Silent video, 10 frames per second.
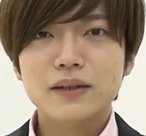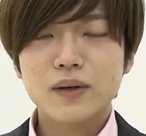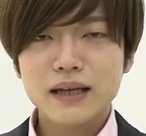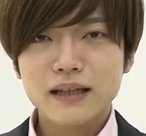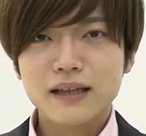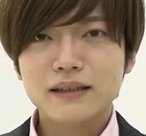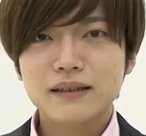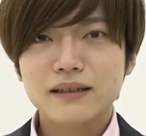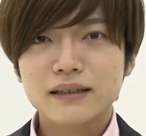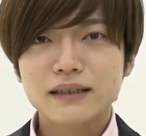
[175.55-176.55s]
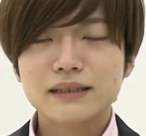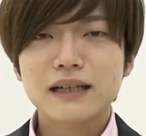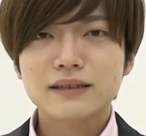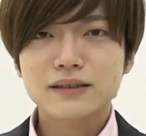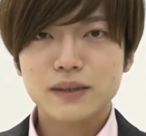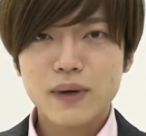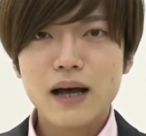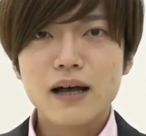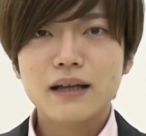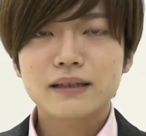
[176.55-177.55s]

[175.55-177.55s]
来年1月には、